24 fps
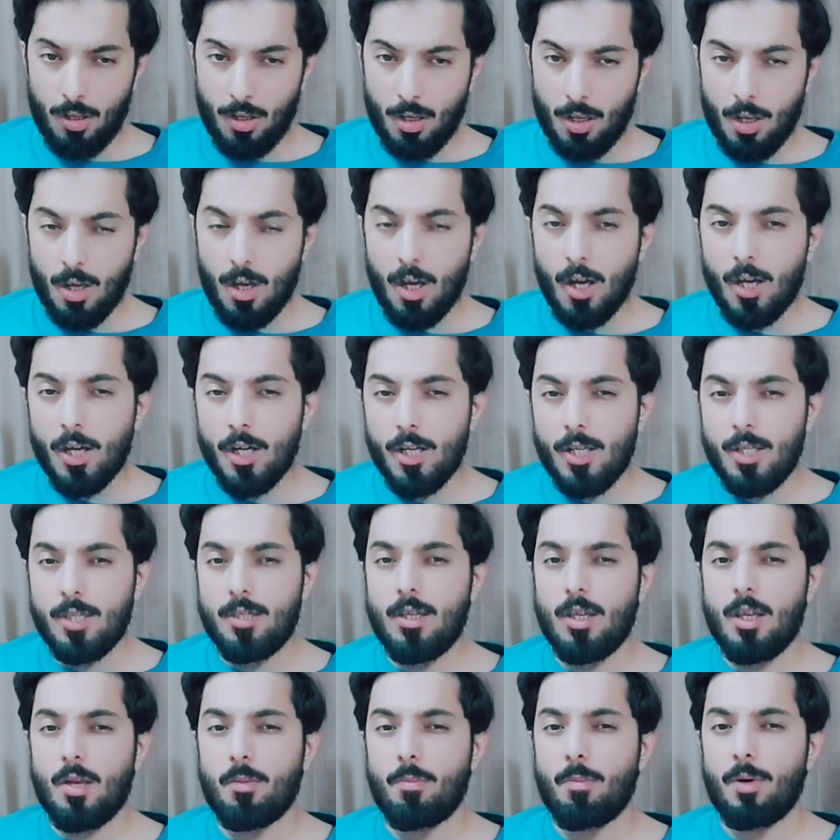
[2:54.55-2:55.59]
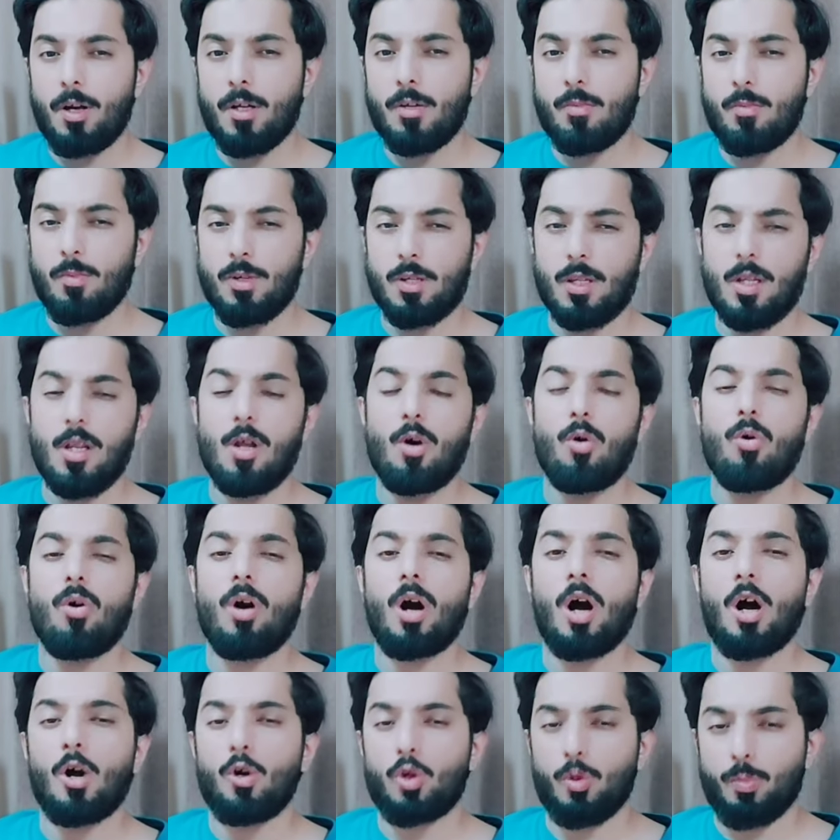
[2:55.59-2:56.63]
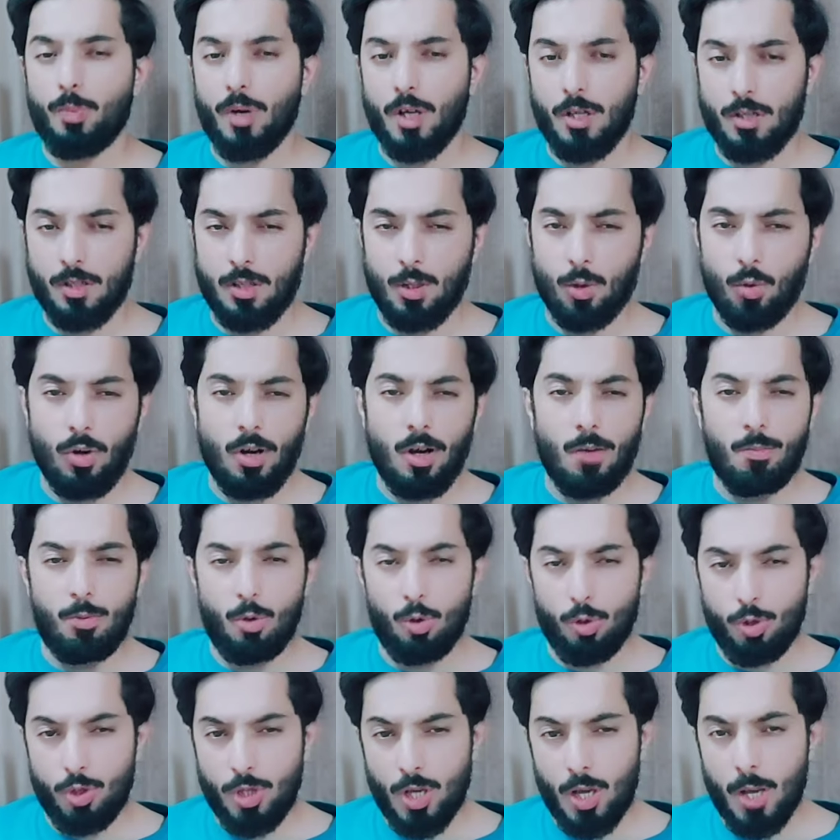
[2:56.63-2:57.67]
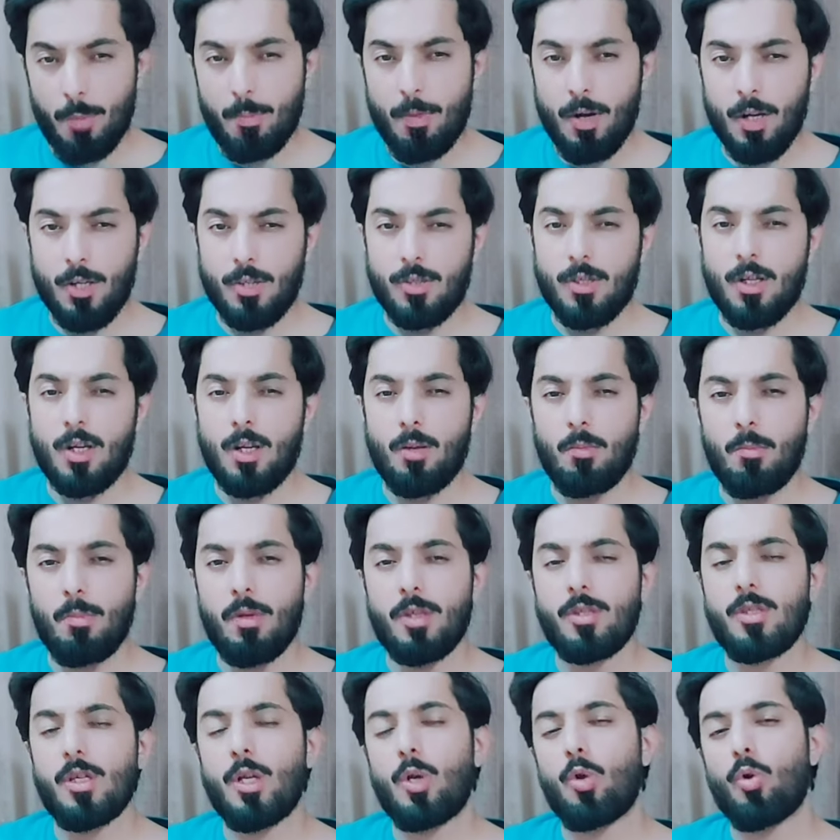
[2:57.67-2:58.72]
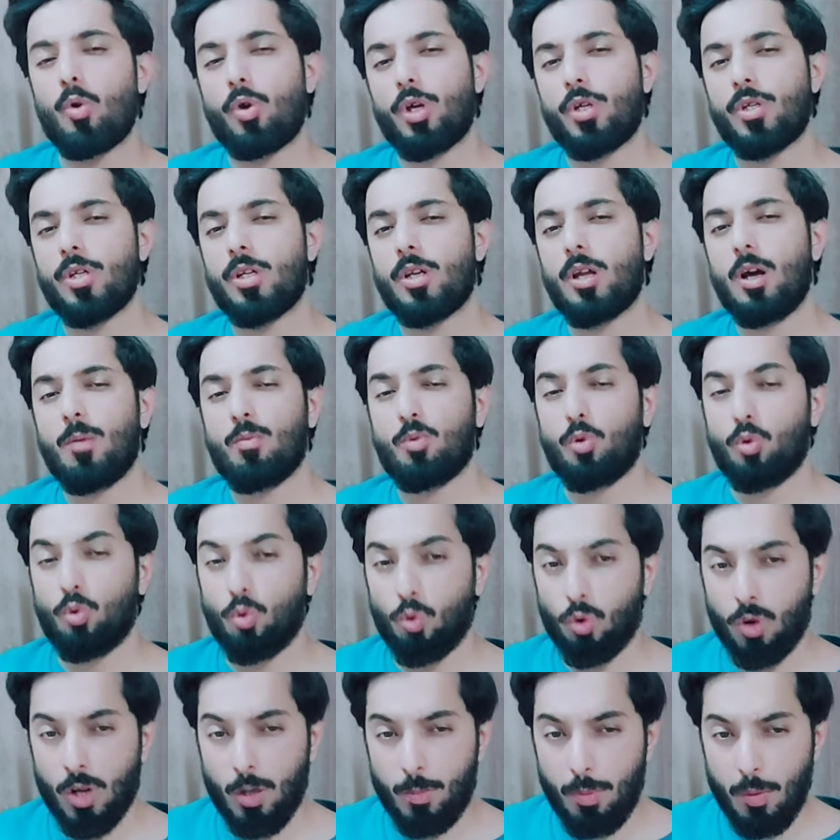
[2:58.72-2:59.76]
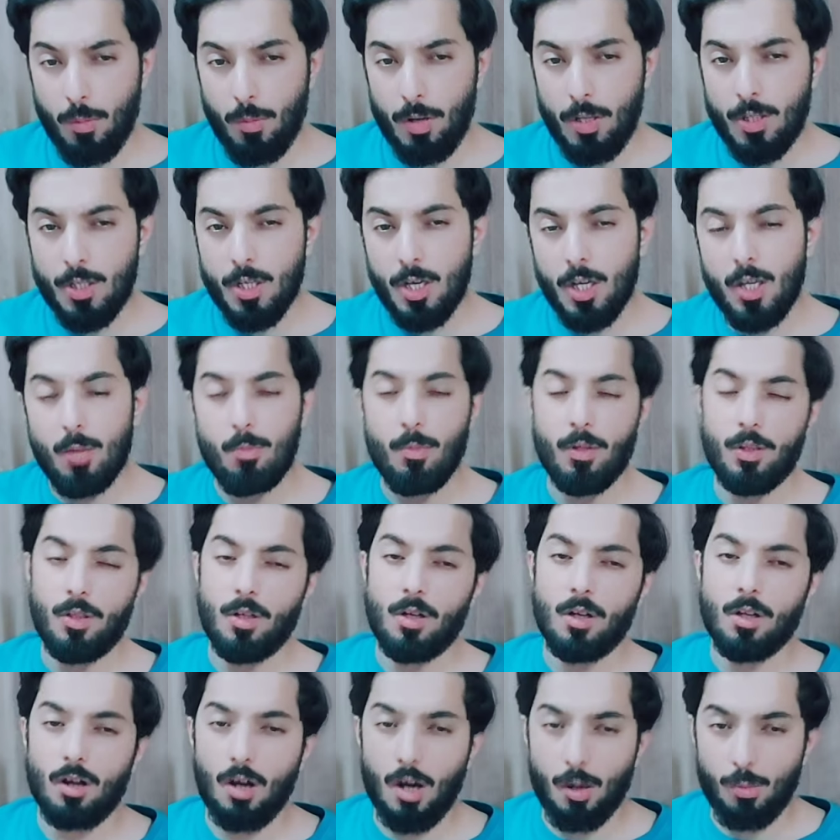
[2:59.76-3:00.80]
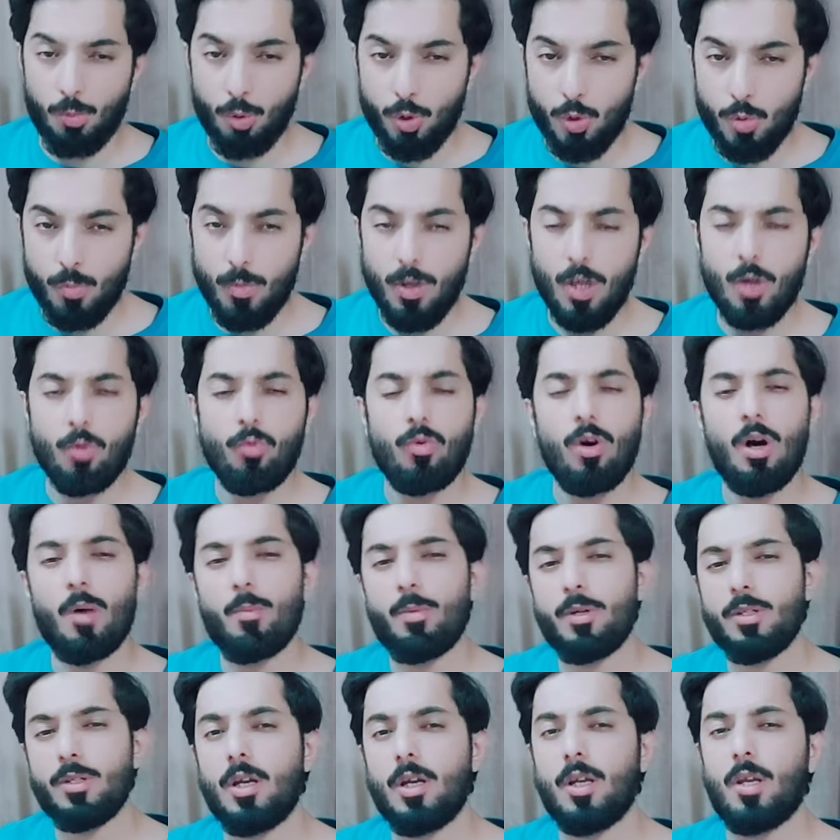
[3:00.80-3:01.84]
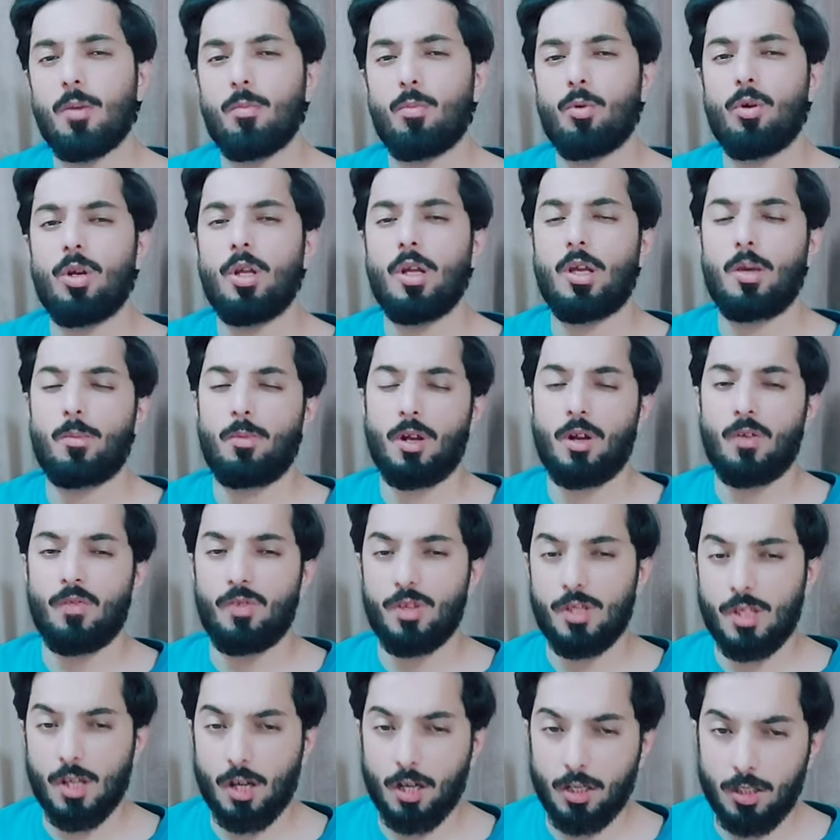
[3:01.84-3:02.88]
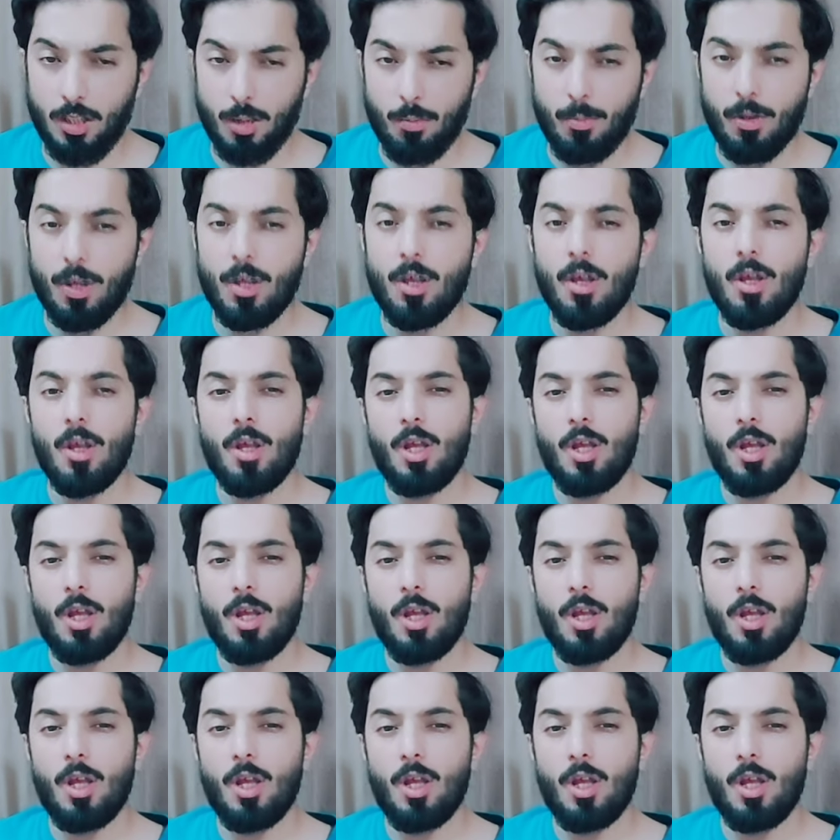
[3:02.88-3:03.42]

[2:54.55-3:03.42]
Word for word: कि अगर किसी के पास मसला हो आउट पास का तो आप लोग जाए पाकिस्तान एम्बेसी लोकेशन आपको गूगल पे मिल जाएगी मदीनत काबूस में है वहाँ जाके बोले कि मेरे वीज़े ख़त्म है